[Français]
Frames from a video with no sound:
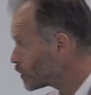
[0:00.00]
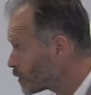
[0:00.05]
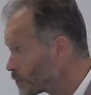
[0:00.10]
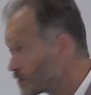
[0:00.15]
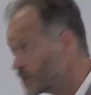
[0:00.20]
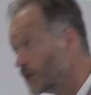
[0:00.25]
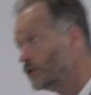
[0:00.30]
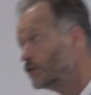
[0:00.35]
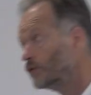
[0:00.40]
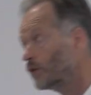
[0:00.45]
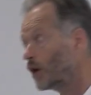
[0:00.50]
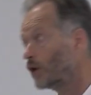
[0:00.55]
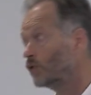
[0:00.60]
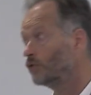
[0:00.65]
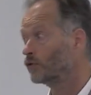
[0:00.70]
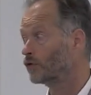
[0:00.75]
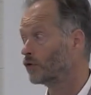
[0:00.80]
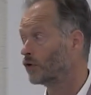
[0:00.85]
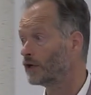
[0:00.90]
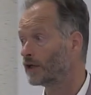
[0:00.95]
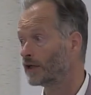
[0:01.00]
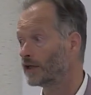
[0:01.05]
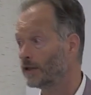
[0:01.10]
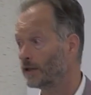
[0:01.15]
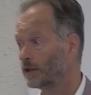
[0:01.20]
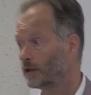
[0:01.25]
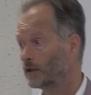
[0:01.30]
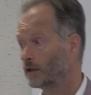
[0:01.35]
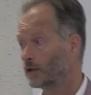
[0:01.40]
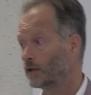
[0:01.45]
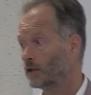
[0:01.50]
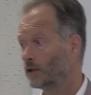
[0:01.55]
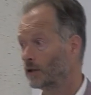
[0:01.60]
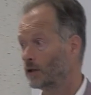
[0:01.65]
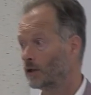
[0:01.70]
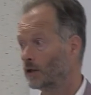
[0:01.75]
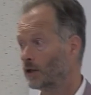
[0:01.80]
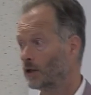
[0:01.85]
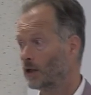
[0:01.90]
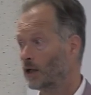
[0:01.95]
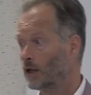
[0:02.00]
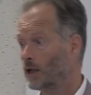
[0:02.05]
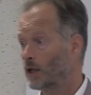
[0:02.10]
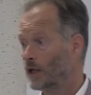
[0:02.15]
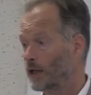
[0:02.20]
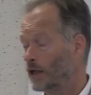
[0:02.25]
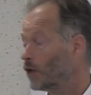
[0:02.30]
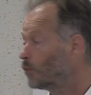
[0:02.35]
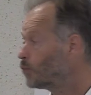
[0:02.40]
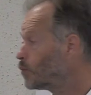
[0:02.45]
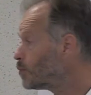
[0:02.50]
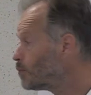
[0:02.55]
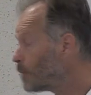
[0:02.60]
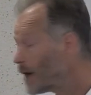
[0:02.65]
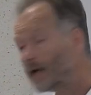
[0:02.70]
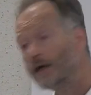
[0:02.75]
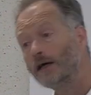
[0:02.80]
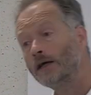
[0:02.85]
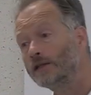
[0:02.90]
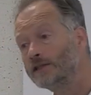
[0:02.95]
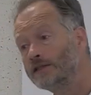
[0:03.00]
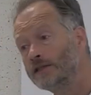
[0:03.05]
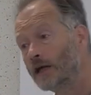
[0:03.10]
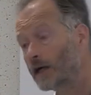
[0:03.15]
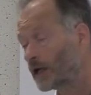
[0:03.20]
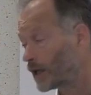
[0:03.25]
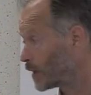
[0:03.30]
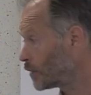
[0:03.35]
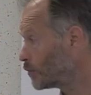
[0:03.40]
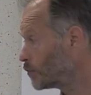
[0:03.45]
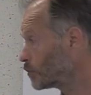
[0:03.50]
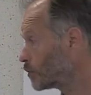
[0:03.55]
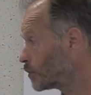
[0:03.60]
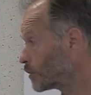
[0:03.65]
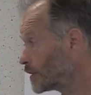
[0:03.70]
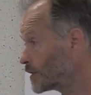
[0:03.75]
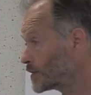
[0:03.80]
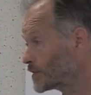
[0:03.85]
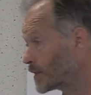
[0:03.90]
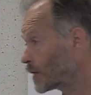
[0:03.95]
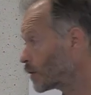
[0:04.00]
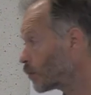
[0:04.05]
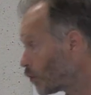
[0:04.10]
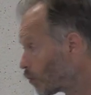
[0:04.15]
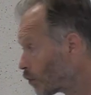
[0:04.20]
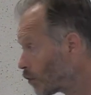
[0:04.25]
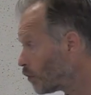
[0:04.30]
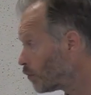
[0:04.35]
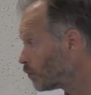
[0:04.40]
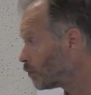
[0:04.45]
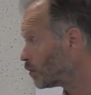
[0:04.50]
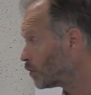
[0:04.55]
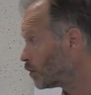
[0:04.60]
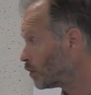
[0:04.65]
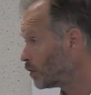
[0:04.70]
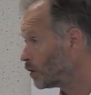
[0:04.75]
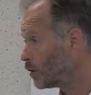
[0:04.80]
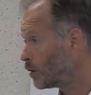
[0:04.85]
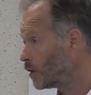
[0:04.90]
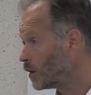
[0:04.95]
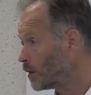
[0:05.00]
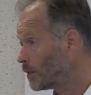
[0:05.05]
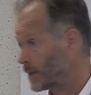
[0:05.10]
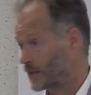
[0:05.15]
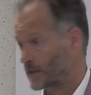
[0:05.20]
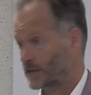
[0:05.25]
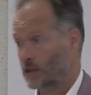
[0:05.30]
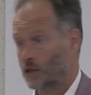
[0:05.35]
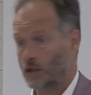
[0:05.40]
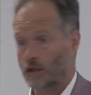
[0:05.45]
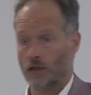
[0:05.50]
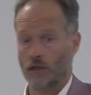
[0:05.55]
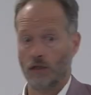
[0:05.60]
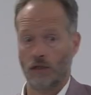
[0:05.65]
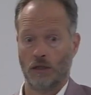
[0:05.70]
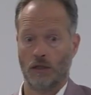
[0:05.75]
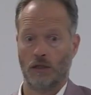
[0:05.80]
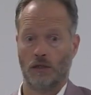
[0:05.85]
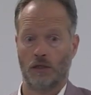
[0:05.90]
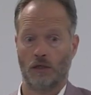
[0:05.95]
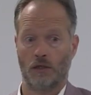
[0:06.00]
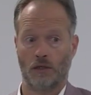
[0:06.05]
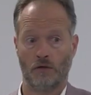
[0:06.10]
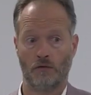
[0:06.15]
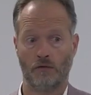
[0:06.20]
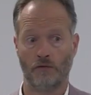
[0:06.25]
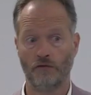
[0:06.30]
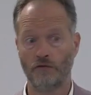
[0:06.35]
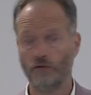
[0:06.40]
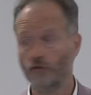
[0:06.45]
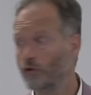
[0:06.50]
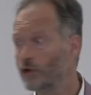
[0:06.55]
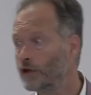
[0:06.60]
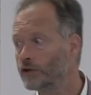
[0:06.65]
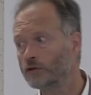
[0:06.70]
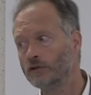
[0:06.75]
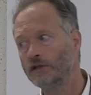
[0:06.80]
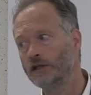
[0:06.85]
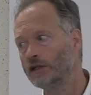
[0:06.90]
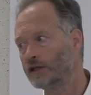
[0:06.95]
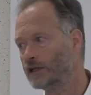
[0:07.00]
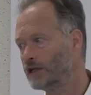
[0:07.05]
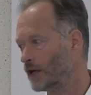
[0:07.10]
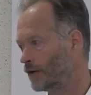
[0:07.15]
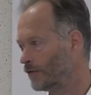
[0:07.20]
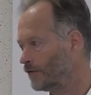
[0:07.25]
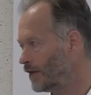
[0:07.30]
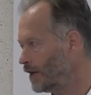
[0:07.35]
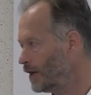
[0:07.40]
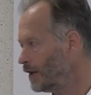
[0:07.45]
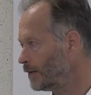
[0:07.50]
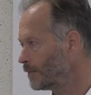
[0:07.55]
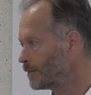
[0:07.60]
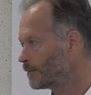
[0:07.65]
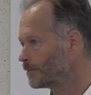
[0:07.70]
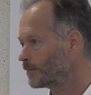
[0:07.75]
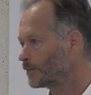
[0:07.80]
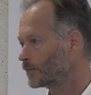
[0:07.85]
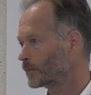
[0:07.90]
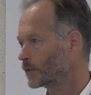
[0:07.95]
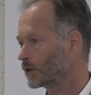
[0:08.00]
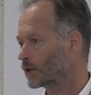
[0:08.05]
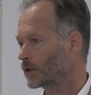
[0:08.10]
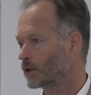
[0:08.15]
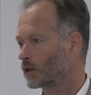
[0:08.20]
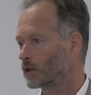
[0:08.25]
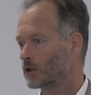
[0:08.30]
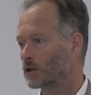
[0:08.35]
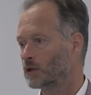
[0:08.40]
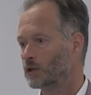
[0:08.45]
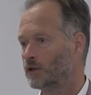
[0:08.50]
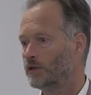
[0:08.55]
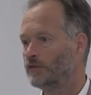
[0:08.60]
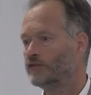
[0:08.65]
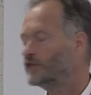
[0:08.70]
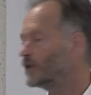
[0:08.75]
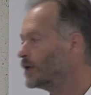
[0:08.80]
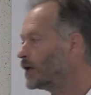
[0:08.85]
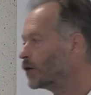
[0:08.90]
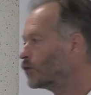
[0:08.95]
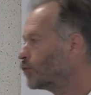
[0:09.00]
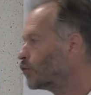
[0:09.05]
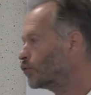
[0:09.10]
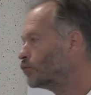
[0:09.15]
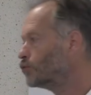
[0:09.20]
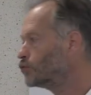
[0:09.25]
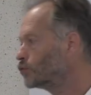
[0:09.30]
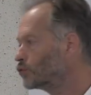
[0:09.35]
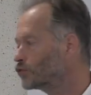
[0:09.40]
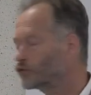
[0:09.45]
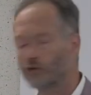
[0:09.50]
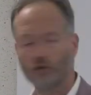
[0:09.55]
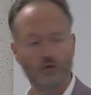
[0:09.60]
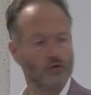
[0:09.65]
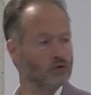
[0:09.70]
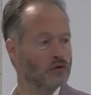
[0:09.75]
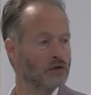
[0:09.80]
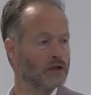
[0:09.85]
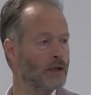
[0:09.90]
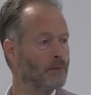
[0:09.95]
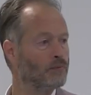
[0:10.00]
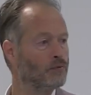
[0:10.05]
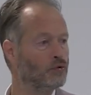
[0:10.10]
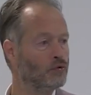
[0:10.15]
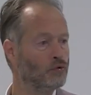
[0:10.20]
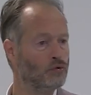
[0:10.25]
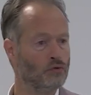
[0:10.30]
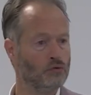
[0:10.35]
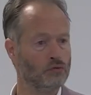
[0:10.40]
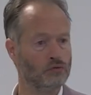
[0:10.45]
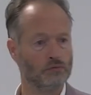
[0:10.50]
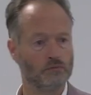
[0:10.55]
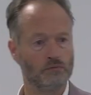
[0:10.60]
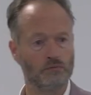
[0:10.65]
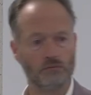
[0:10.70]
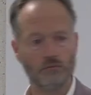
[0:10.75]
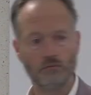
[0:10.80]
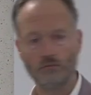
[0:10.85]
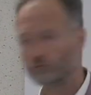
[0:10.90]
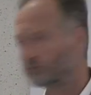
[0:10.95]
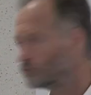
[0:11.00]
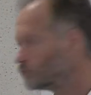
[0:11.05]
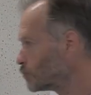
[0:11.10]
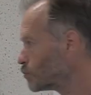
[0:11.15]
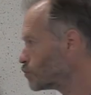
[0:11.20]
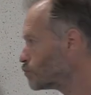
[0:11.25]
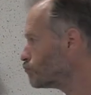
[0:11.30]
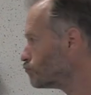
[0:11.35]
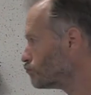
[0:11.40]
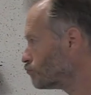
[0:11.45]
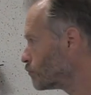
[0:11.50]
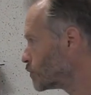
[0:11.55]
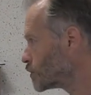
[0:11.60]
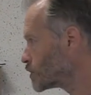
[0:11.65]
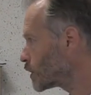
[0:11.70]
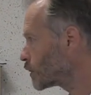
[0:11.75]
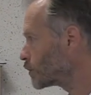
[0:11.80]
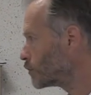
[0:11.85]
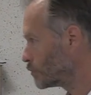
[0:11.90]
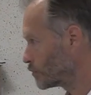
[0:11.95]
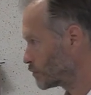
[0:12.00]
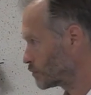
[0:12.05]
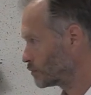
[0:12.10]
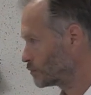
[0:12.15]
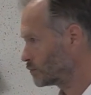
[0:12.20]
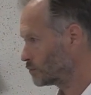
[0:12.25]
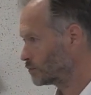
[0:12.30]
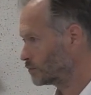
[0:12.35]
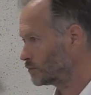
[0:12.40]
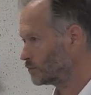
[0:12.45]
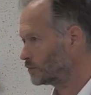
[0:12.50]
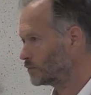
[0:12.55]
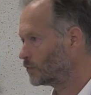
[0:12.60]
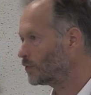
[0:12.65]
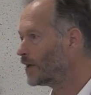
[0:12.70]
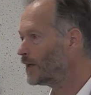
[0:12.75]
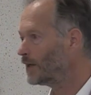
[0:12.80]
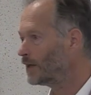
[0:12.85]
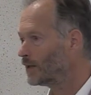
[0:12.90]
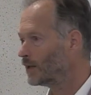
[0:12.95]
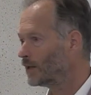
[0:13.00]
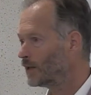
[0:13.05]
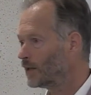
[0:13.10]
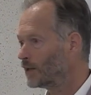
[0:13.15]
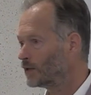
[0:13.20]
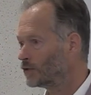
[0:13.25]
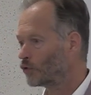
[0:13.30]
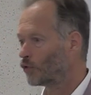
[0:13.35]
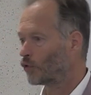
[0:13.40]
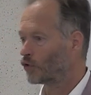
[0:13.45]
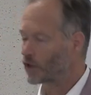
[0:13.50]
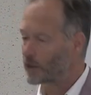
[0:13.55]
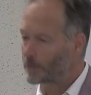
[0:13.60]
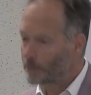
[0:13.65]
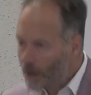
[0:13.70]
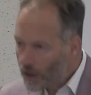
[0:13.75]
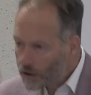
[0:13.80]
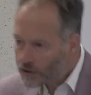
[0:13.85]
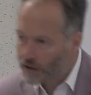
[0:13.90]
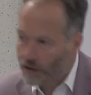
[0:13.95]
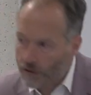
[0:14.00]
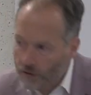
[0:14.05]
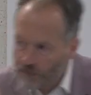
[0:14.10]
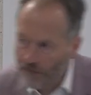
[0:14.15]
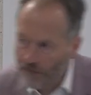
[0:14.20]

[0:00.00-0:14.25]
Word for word: comme celle de Raoul Collery. Et on ne peut pas dire à Raoul Collery que c'est un gros con, parce que, vu les données qu'il avait, il faisait la conclusion sans doute la plus sérieuse. Ouais donc on n'est pas en train de